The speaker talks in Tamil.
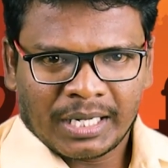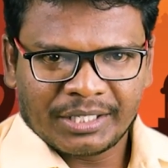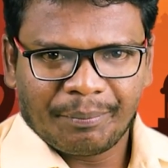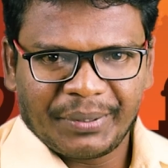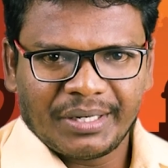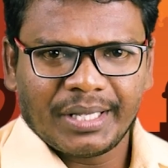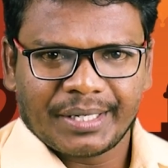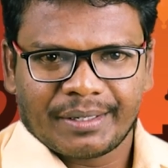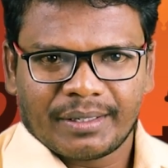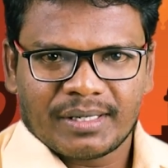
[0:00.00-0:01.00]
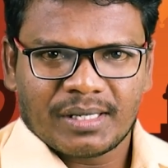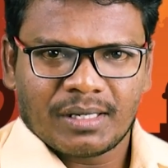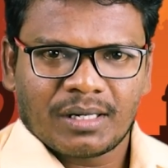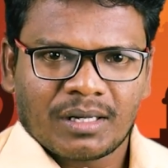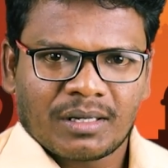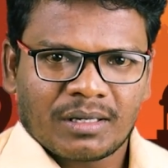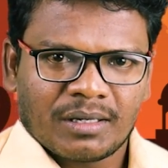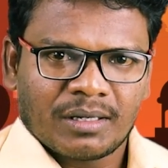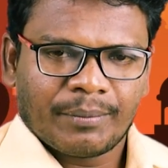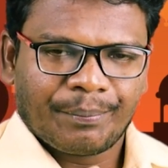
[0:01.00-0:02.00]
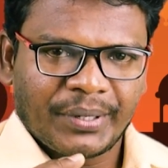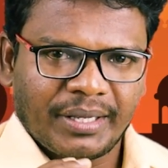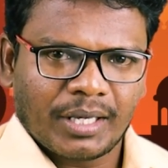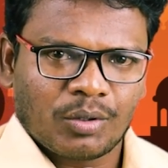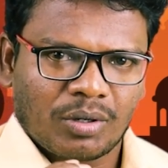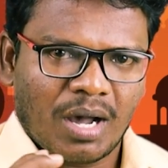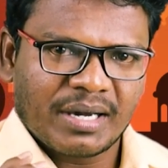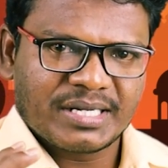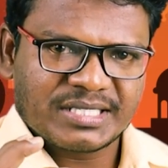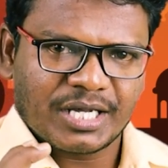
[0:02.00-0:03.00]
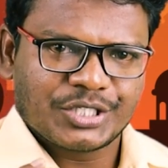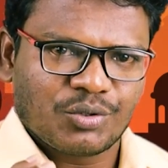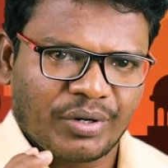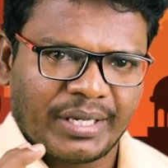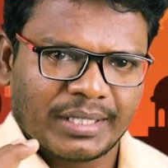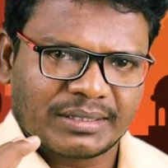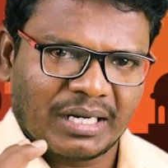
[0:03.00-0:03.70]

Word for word: அதன் பின்னர் பெரியார் காங்கிரஸ் கட்சியினுடைய